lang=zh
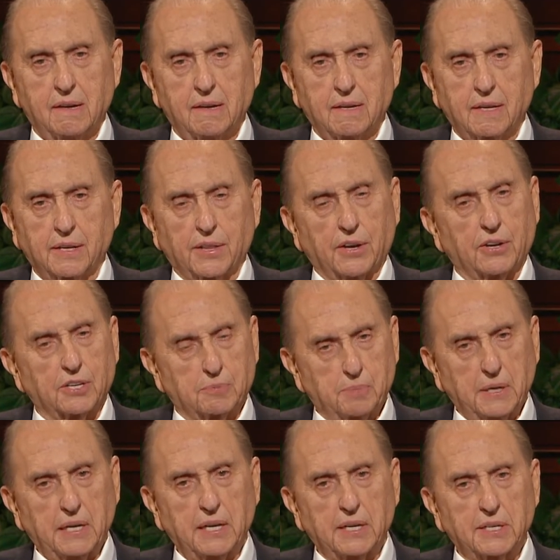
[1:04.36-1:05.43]
守神的诫
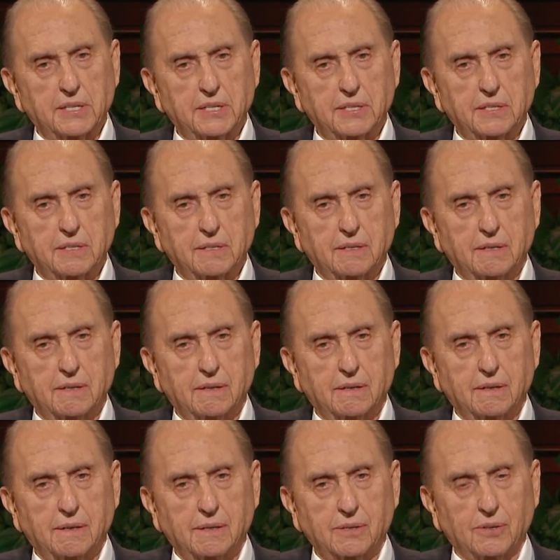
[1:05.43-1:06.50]
命，必得
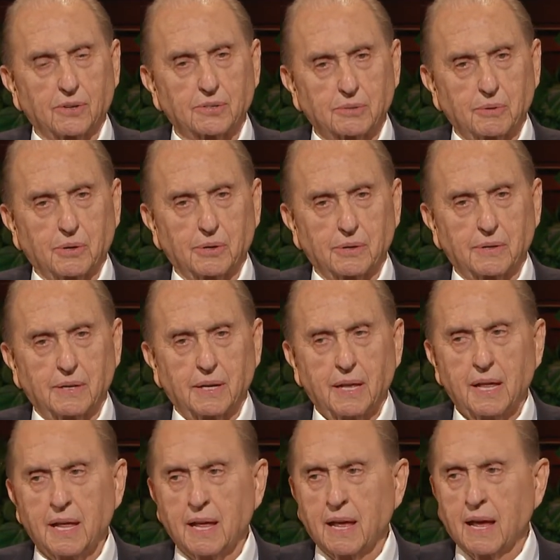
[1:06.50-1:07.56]
到安全，
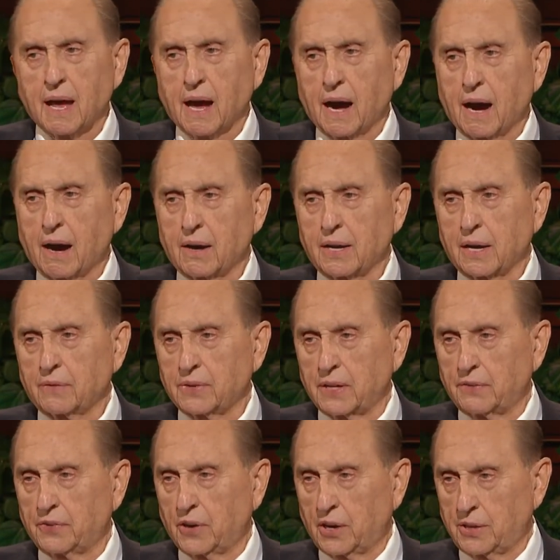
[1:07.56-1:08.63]
必得到
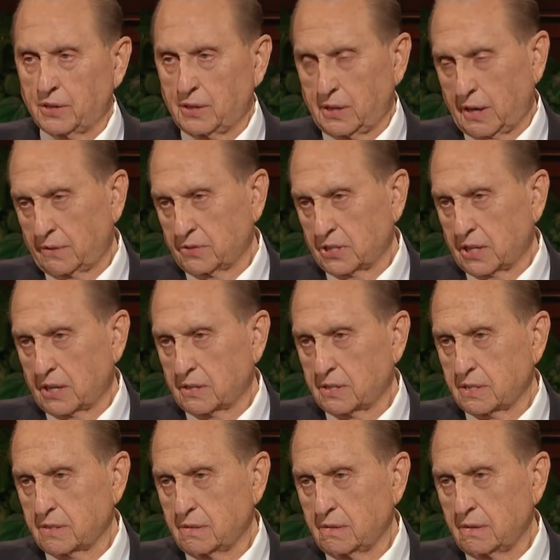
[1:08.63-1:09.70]
平
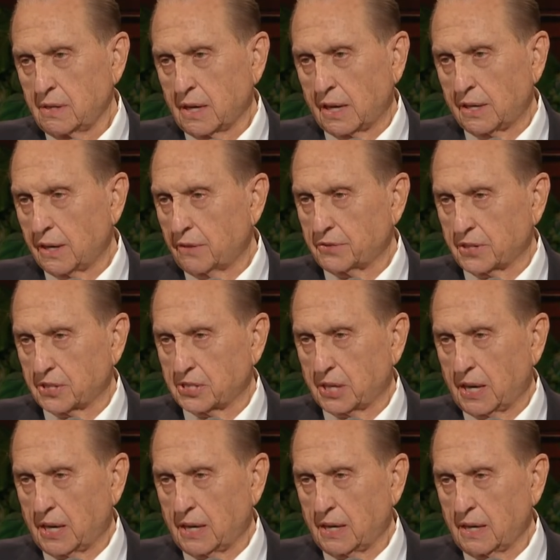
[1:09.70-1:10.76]
安。”天父
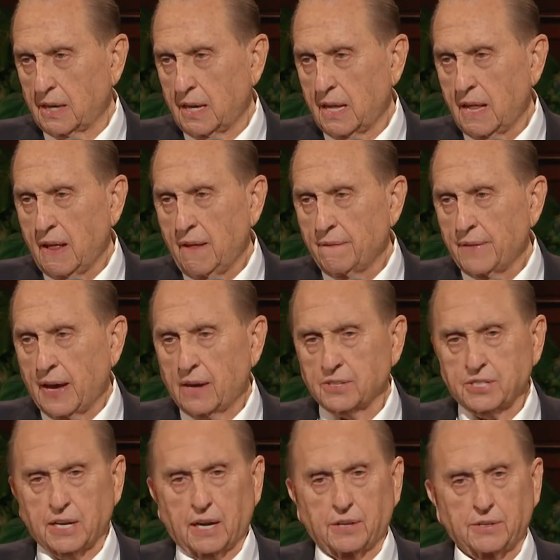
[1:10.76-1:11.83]
爱我们，因
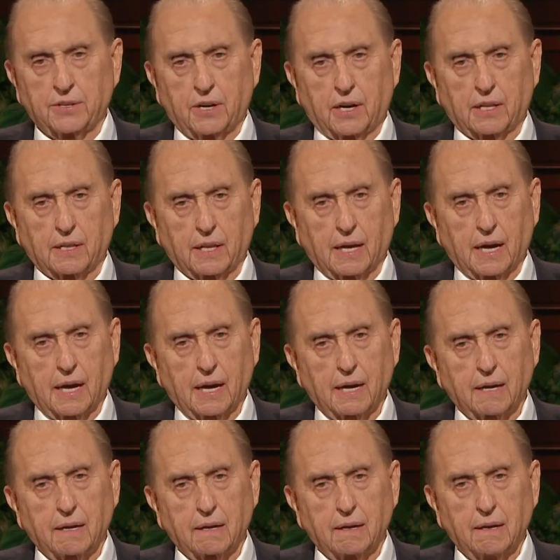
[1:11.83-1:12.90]
此他说：“
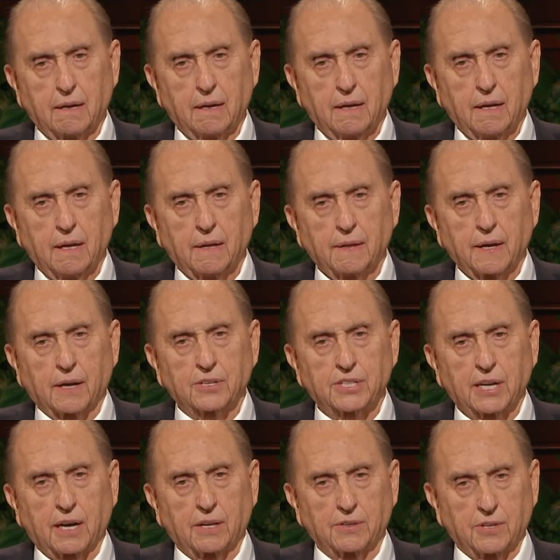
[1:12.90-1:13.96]
你们不要说
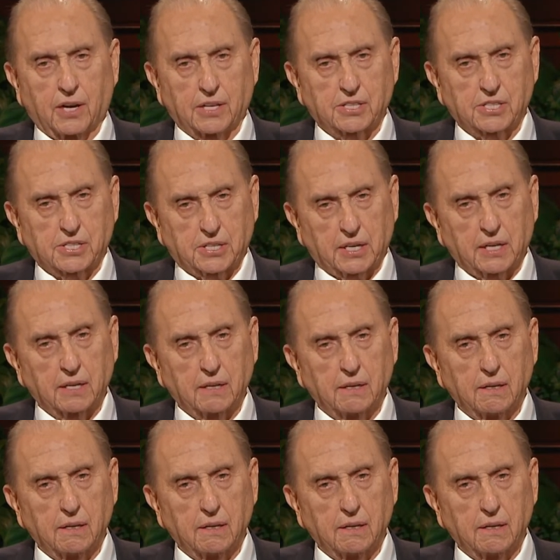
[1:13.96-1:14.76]
谎，说谎；